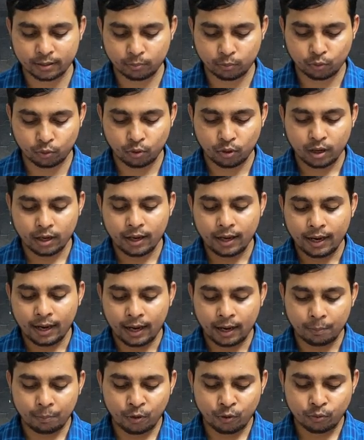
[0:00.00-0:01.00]
যাব
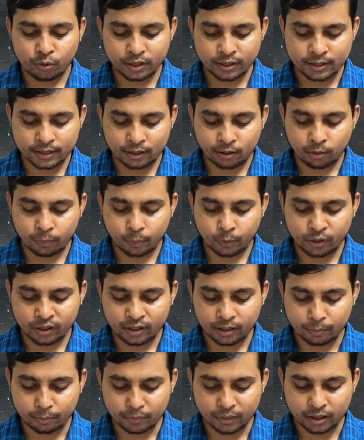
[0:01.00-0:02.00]
অ্যাবাউটে যাওয়ার পরে
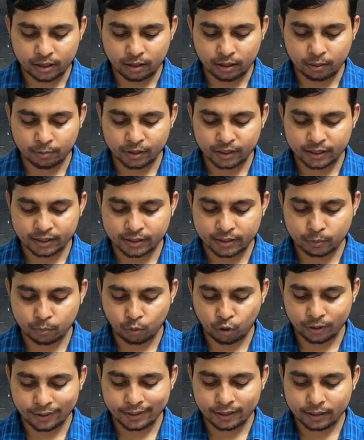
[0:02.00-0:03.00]
আমরা আমাদের যে
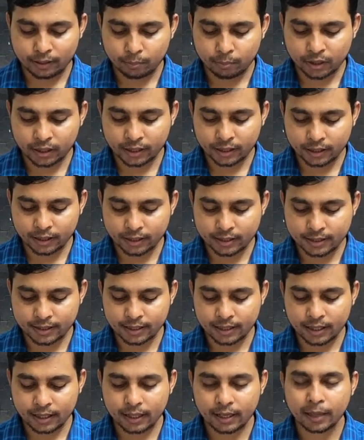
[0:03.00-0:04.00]
মডেল নাম্বারটা
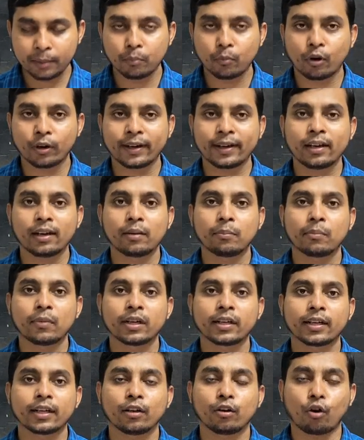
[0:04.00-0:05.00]
আছে এই মডেল
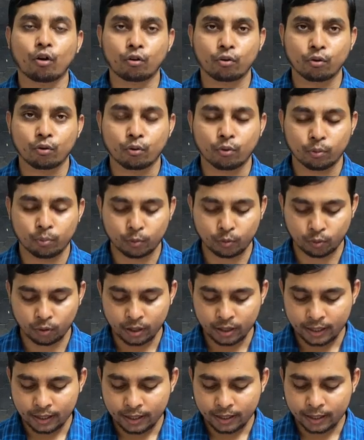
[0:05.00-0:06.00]
নাম্বারটা লক্ষ্য করব
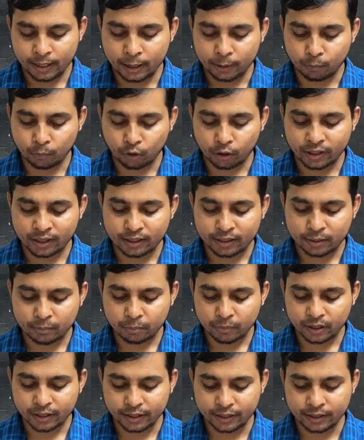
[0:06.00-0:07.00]
এই মডেল
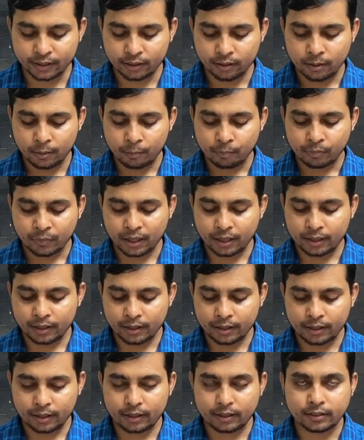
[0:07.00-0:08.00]
নাম্বারের
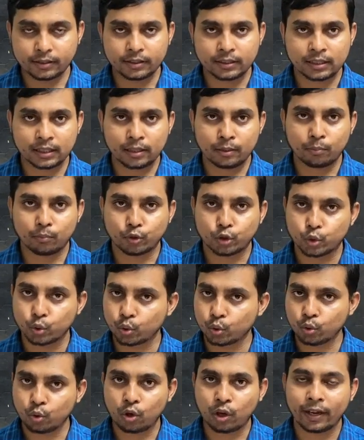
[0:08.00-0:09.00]
যে
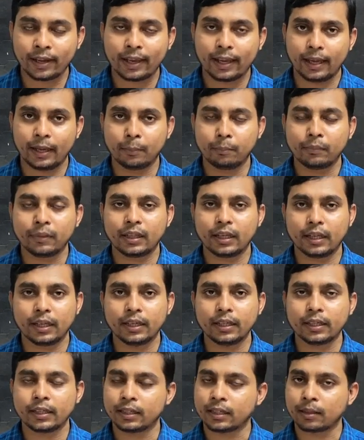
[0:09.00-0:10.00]
শুরু হয় এম
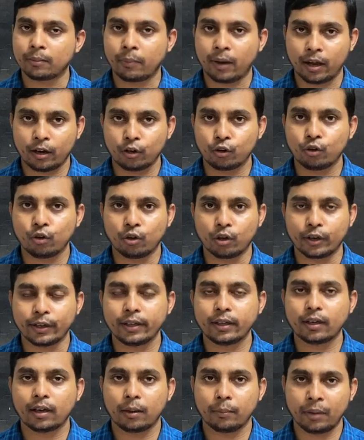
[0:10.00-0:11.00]
দিয়ে এটা ভালো
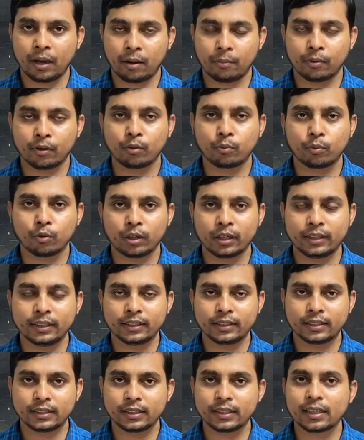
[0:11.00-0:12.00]
হয় আমি আবারও বলে
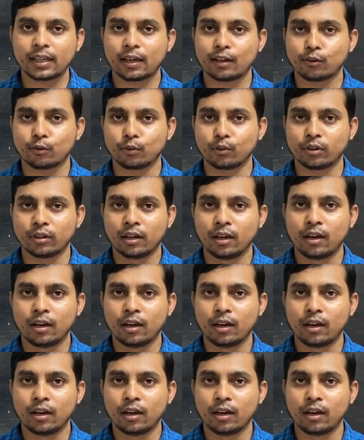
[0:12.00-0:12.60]
নিচ্ছি কারণ